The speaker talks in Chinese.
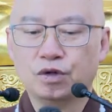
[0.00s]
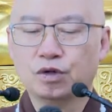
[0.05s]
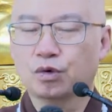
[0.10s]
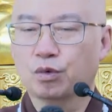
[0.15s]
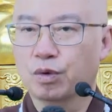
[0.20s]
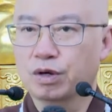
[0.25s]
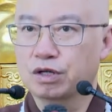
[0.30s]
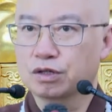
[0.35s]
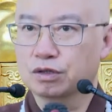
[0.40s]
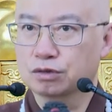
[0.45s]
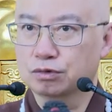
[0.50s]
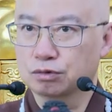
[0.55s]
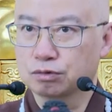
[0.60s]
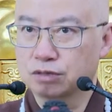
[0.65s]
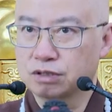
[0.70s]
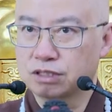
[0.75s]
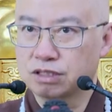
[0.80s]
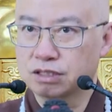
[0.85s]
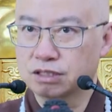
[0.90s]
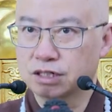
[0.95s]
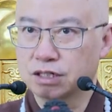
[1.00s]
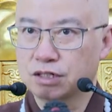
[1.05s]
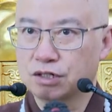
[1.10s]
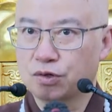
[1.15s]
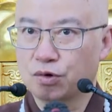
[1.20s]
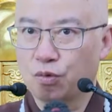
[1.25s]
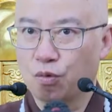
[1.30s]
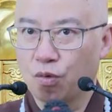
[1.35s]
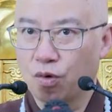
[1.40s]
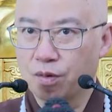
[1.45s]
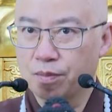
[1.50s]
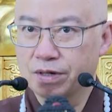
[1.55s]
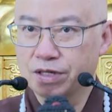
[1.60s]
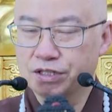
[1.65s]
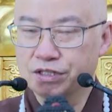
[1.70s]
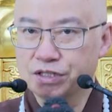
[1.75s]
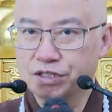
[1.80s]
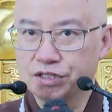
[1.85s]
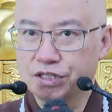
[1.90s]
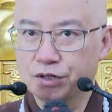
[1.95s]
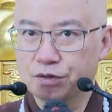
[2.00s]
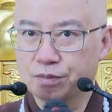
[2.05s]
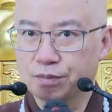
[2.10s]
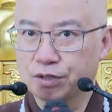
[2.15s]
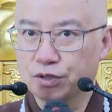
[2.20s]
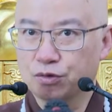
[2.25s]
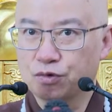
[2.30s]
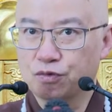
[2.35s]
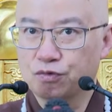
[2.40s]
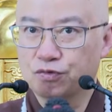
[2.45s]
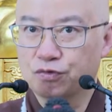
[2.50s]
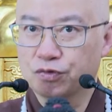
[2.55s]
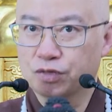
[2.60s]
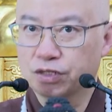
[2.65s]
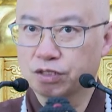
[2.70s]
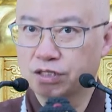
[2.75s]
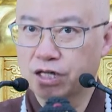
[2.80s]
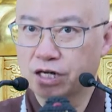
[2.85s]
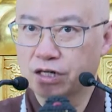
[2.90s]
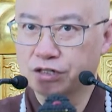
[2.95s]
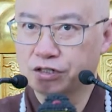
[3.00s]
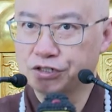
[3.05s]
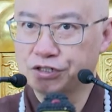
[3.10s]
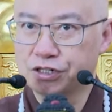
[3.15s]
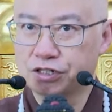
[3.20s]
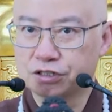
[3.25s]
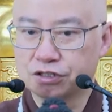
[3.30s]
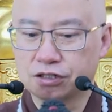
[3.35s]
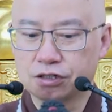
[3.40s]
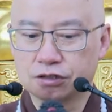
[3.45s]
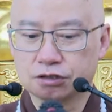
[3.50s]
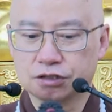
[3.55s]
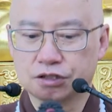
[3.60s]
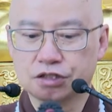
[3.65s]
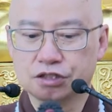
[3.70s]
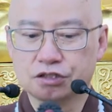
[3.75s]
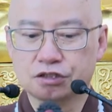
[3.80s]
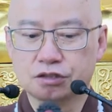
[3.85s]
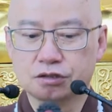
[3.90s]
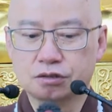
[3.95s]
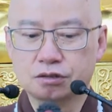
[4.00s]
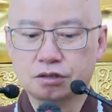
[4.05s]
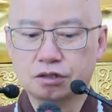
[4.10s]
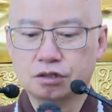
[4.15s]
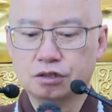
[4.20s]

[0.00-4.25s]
唯有如此，我们的境界、我们的功夫呢，才能够向上提升。